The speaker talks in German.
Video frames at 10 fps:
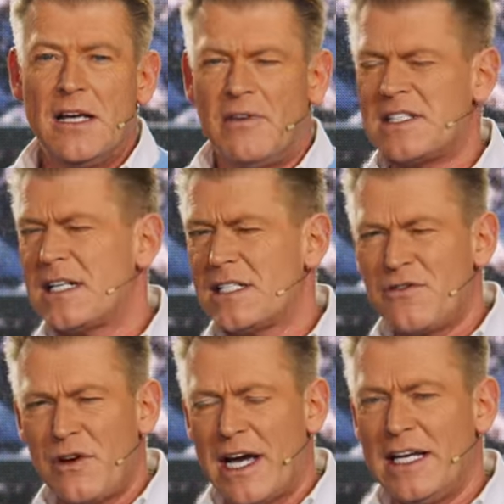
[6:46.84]
was das
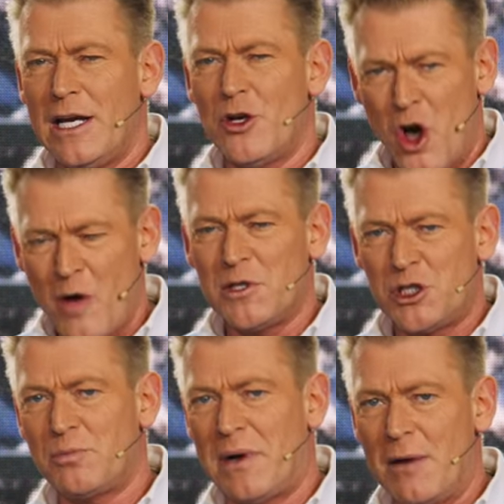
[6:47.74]
für ein enormes
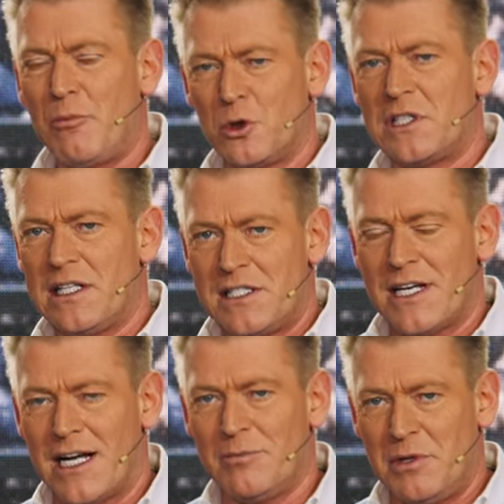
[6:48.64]

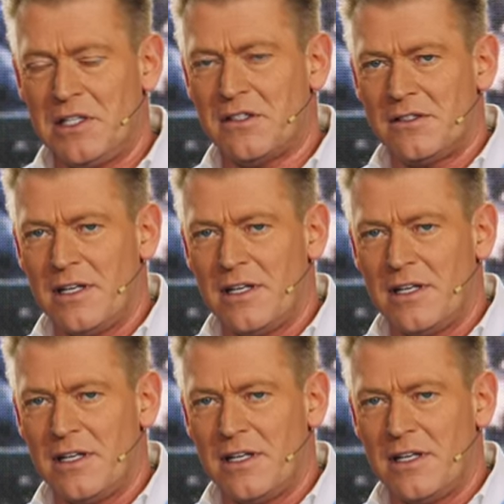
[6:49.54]
Sparpotenzial bietet.